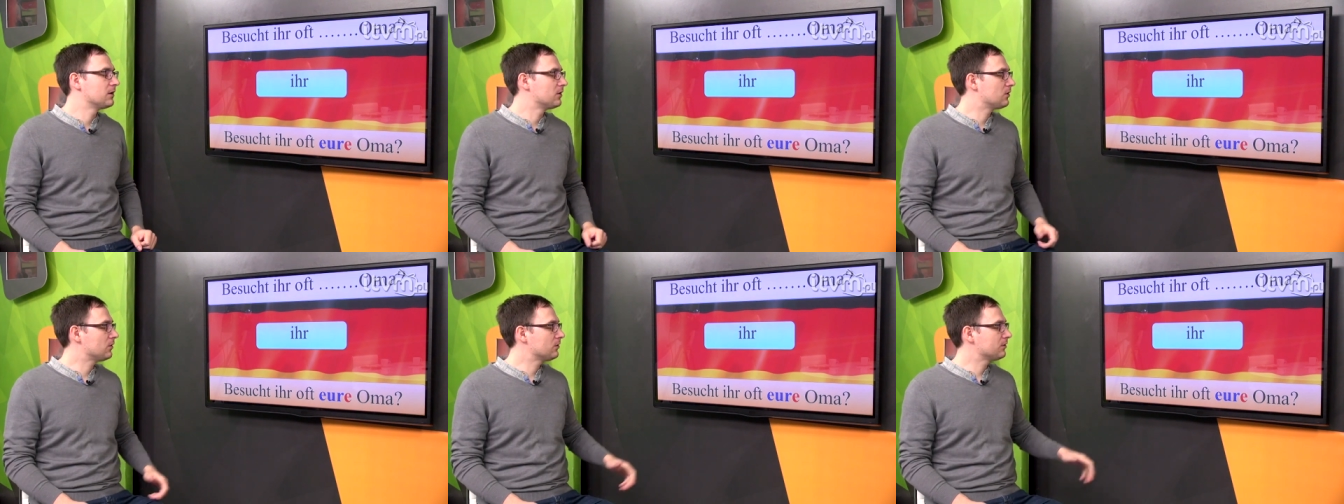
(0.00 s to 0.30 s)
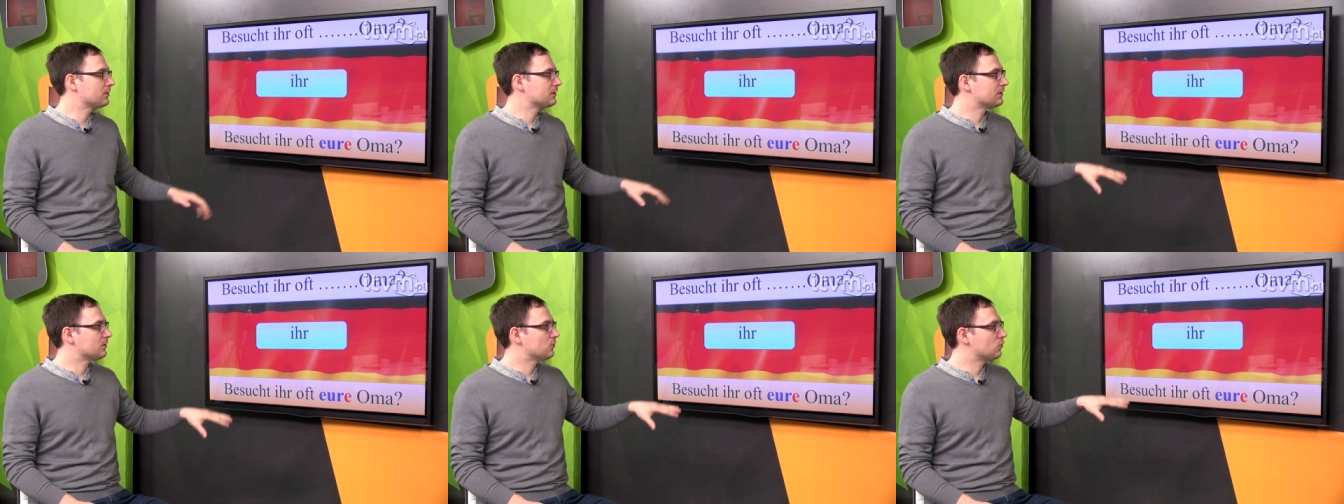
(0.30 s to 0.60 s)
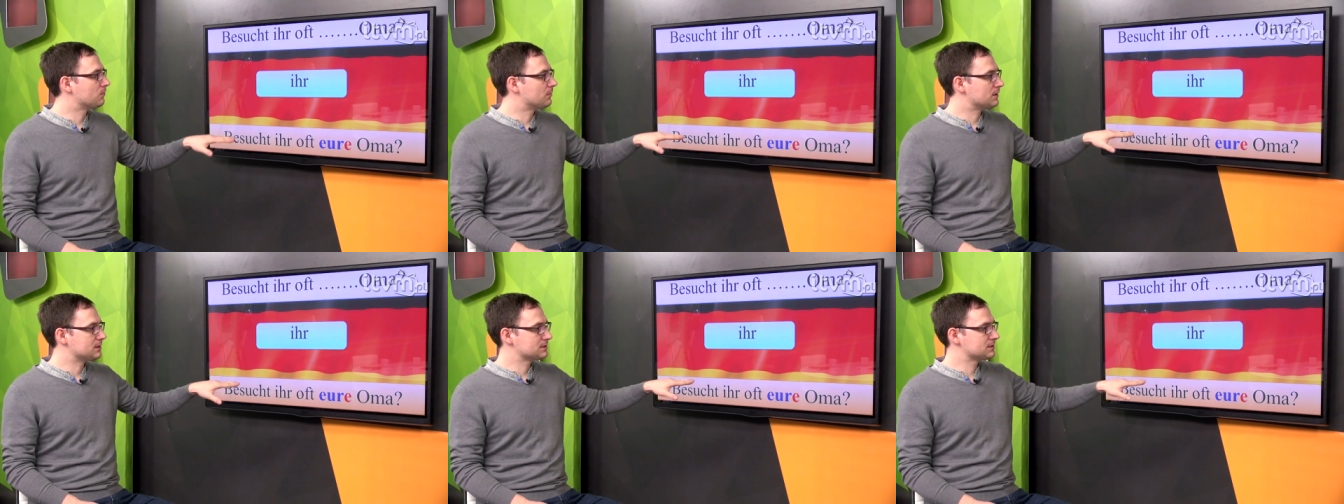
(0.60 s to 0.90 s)
Eure
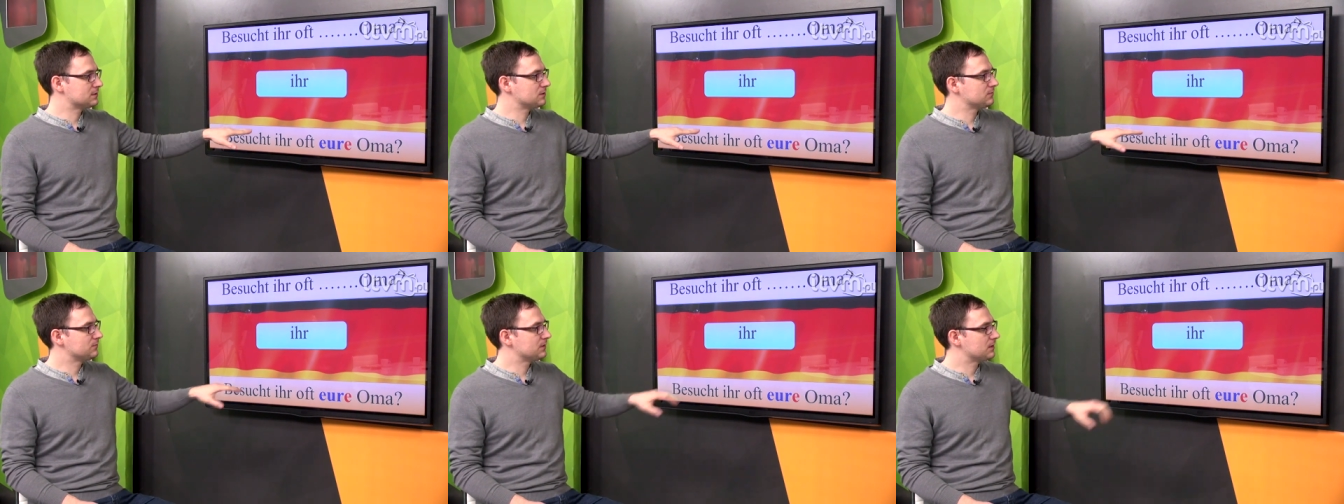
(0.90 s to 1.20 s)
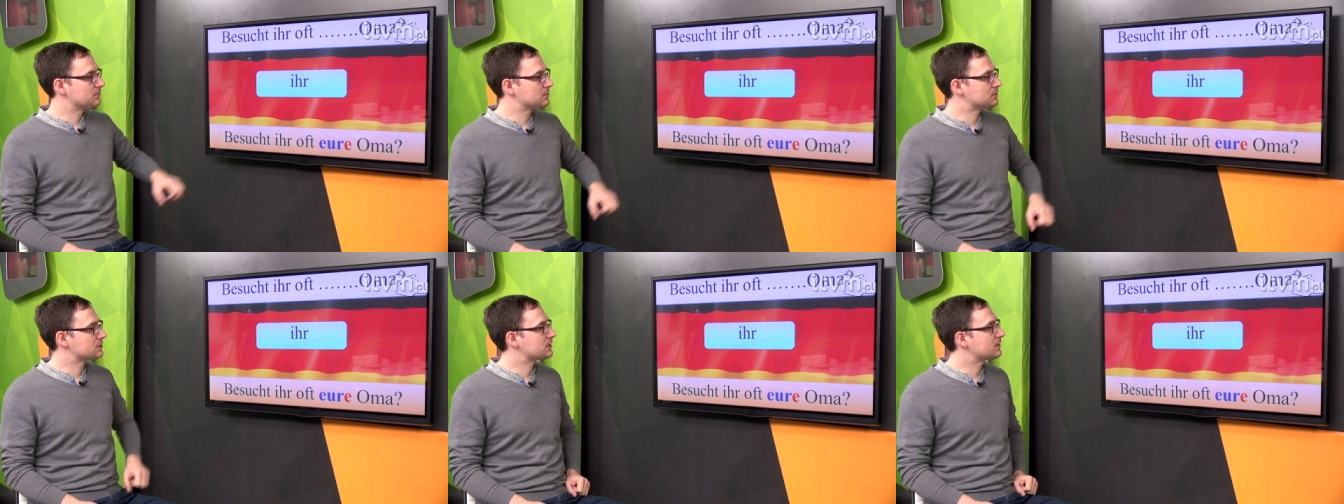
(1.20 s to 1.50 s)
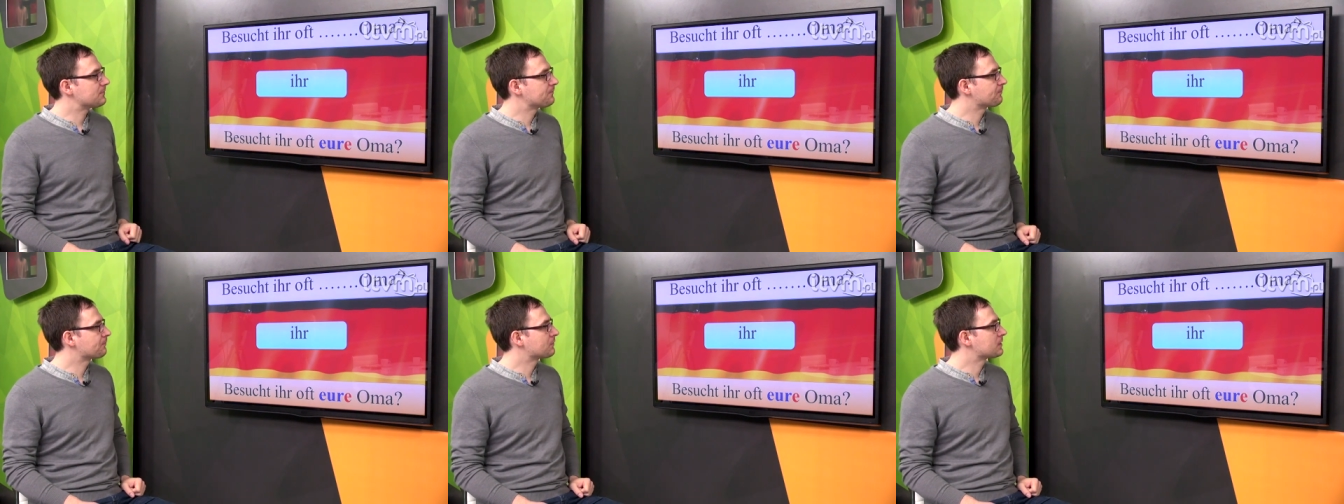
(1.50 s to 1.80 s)
Oma. Stąd wiemy, że
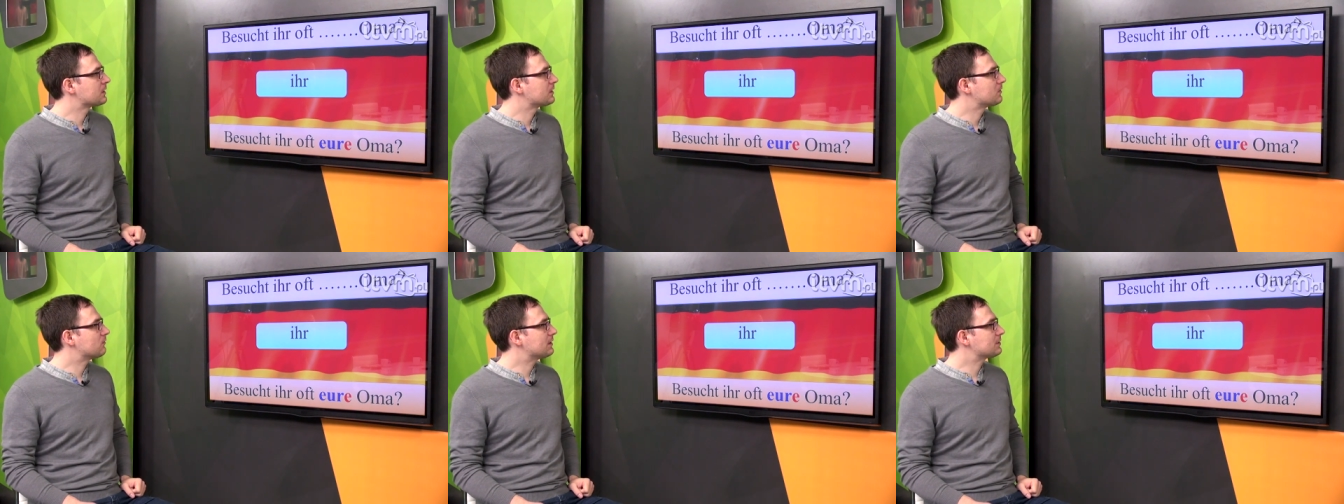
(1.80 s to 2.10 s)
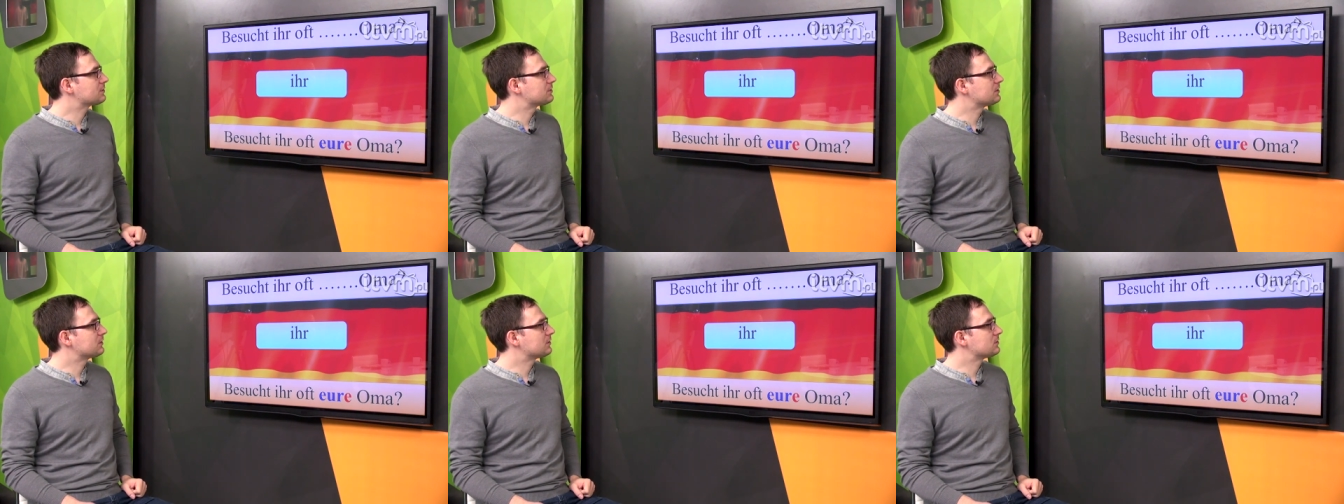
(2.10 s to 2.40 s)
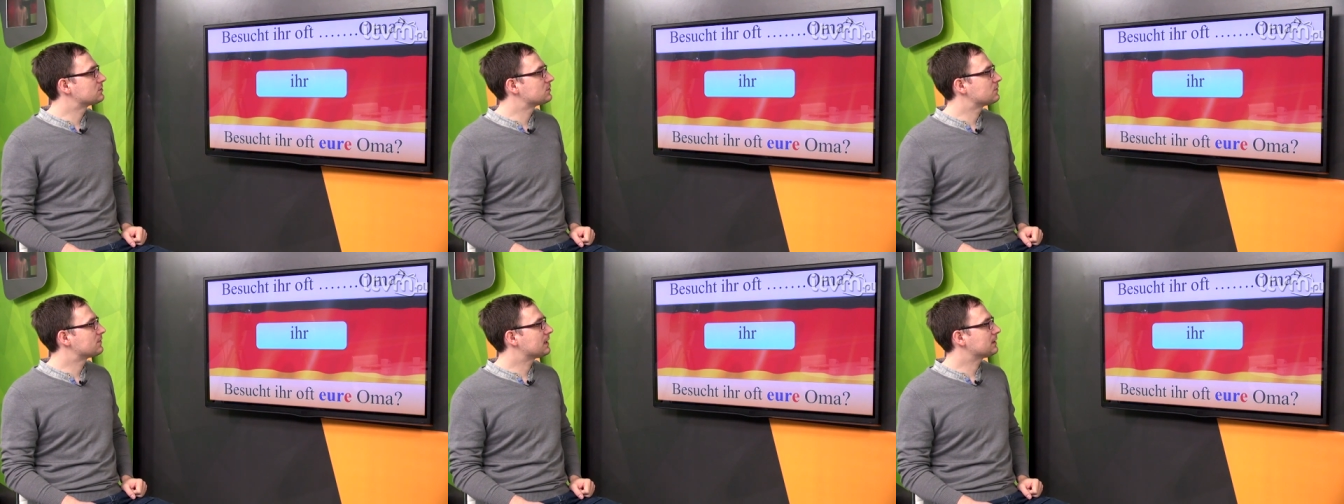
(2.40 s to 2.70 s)
właśnie
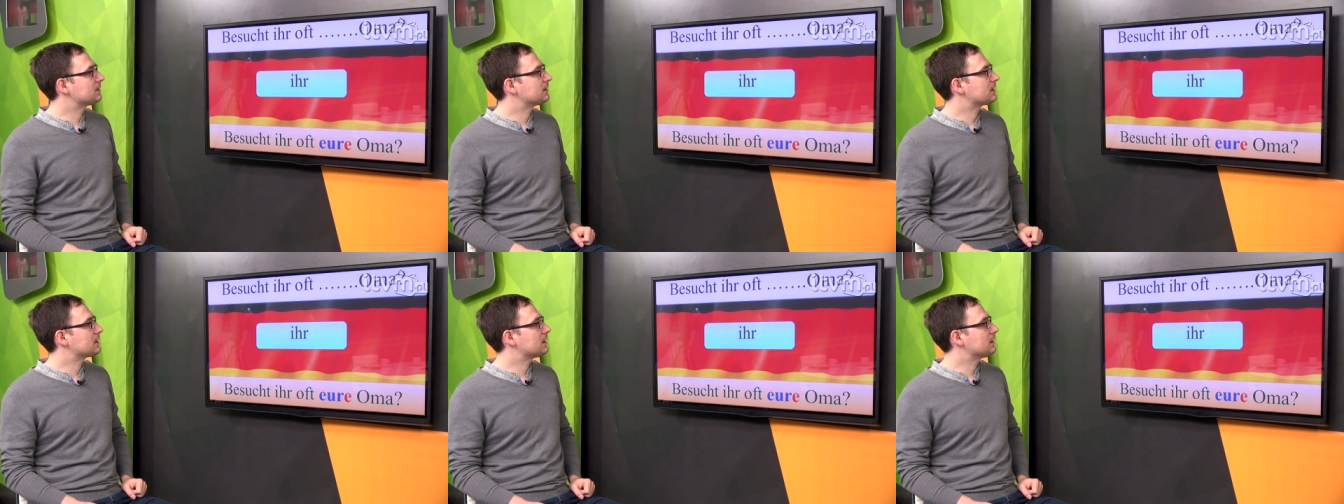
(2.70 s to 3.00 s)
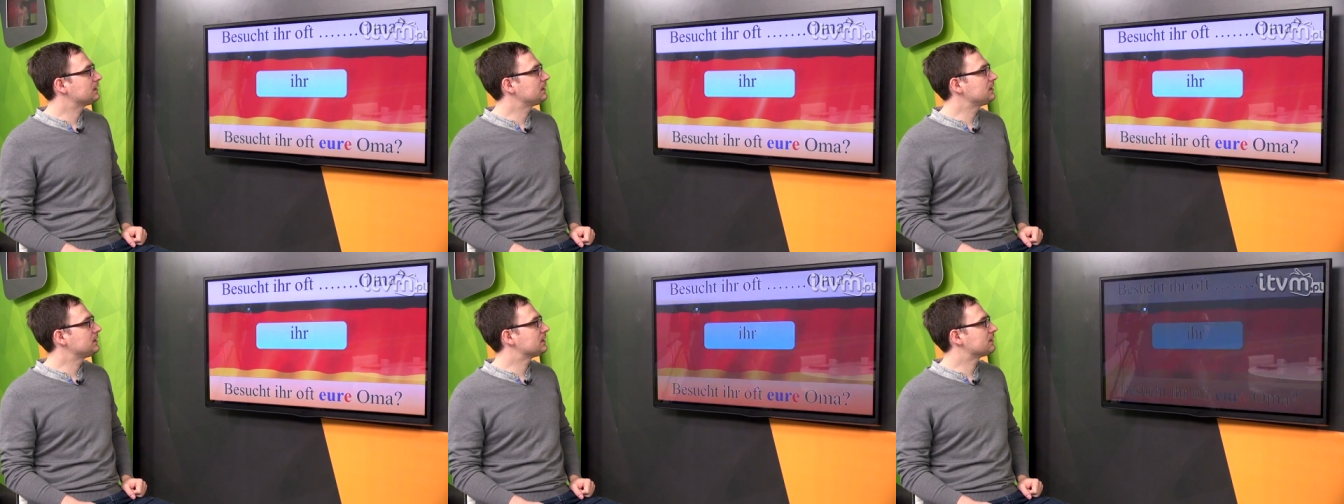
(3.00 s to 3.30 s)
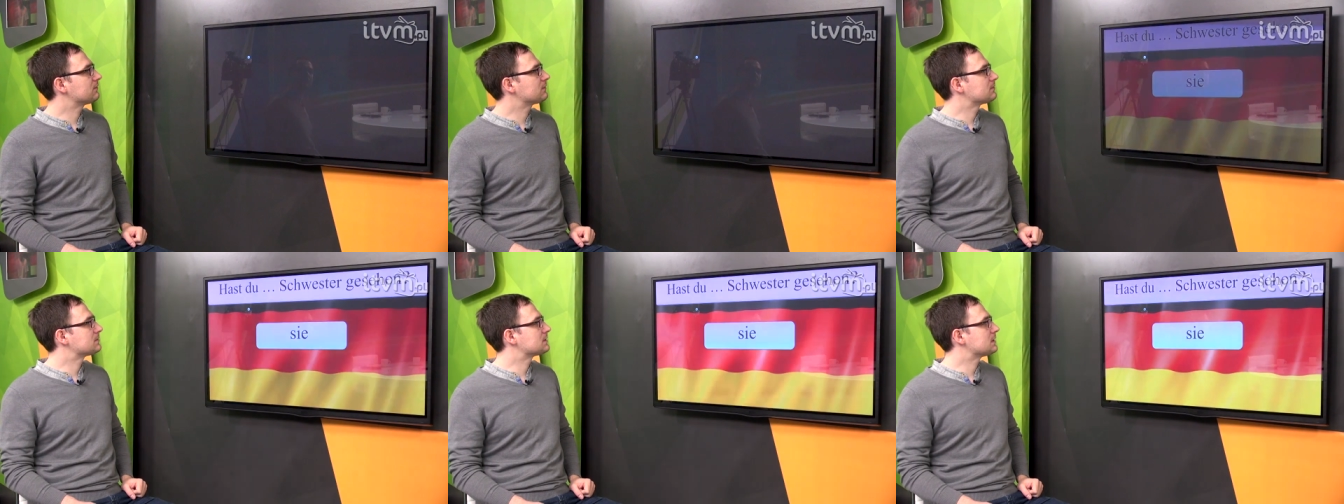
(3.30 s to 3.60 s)
końcówka taka, a nie inna
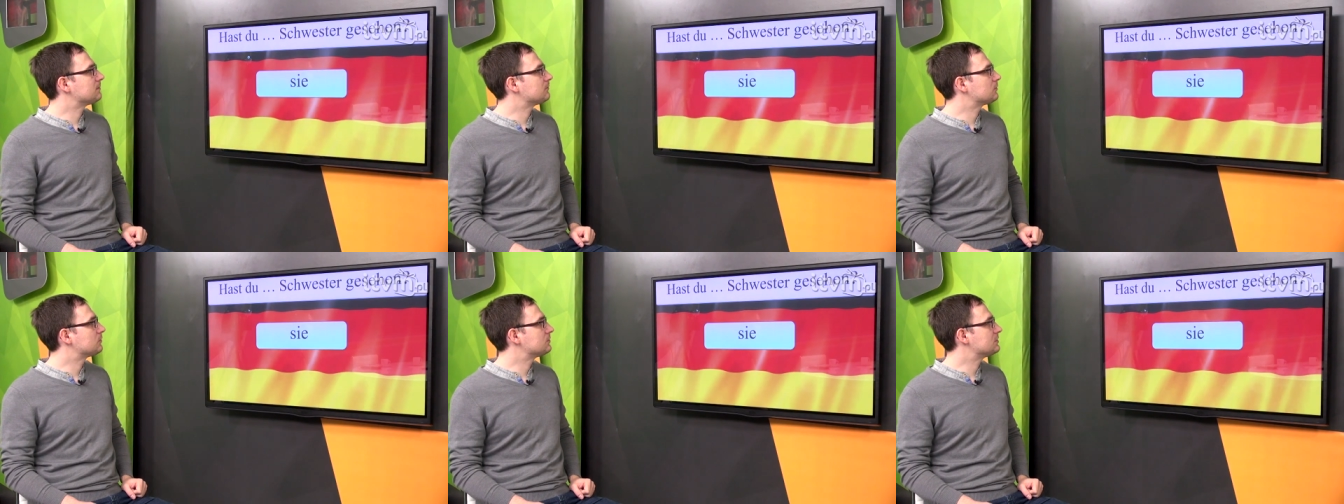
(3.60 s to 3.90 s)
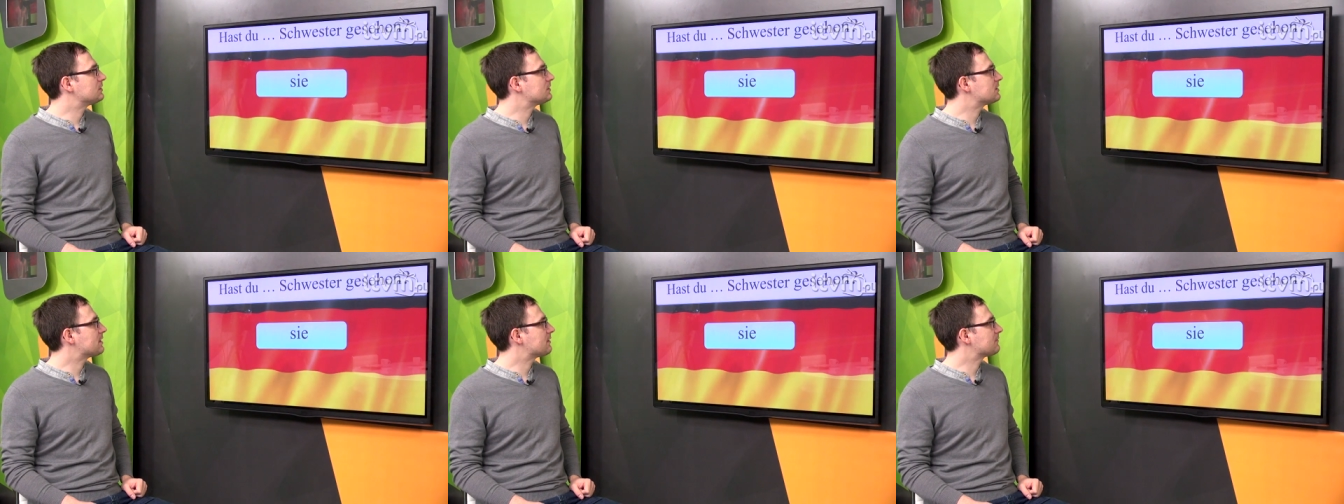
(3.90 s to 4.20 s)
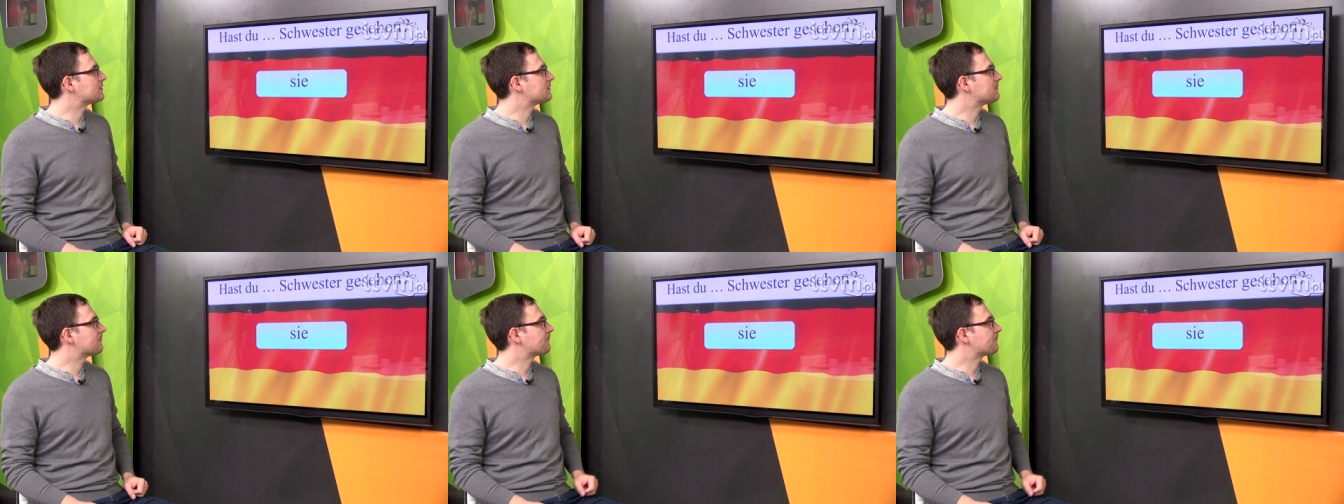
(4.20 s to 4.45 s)
w tym zaimku dzierżawczym.